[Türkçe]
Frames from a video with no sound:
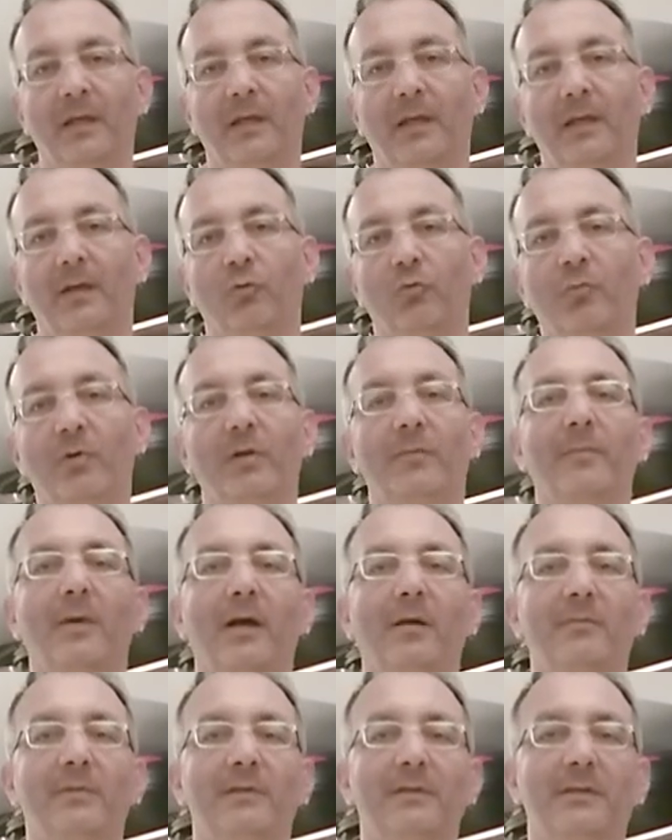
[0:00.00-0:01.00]
Ee, umarım
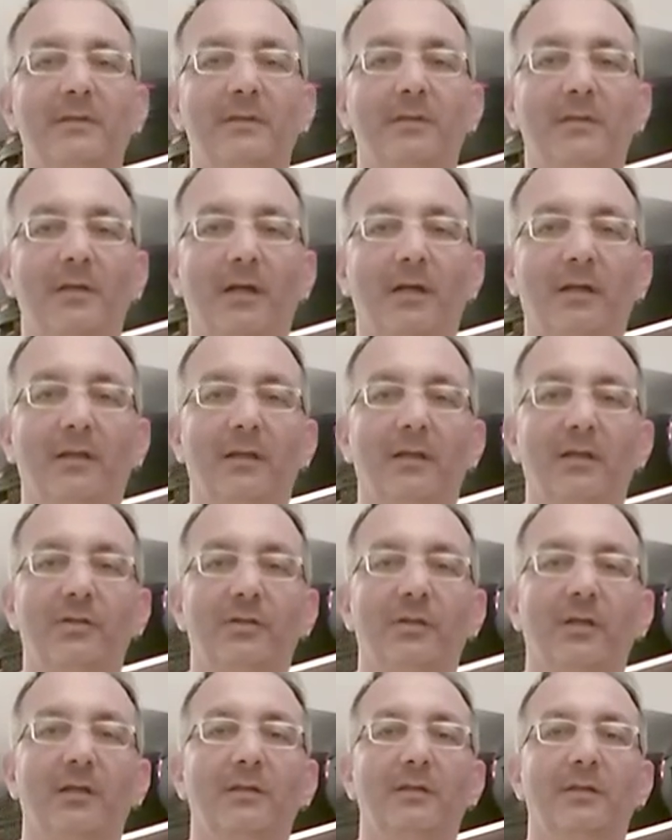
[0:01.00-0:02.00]
beğenmişsinizdir
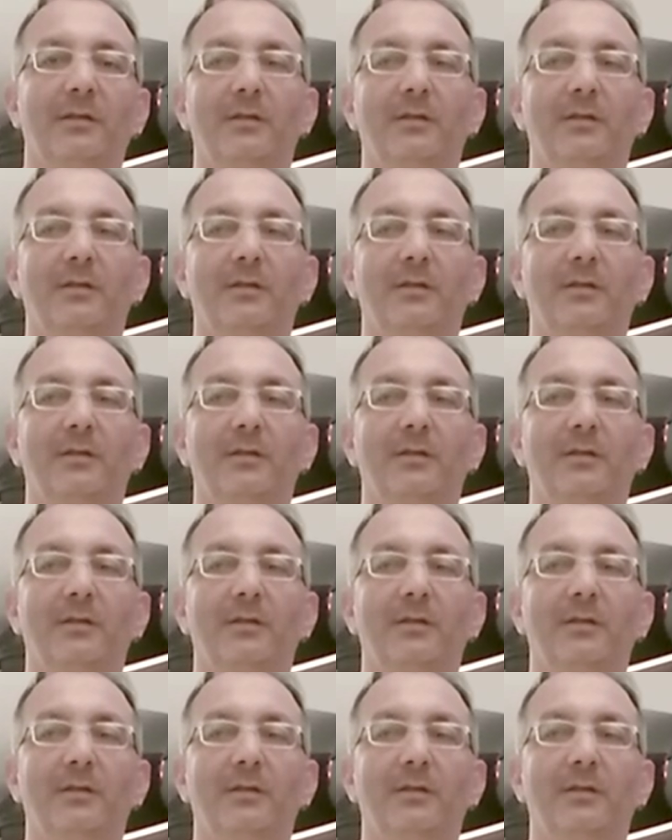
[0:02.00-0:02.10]
arkadaşlar.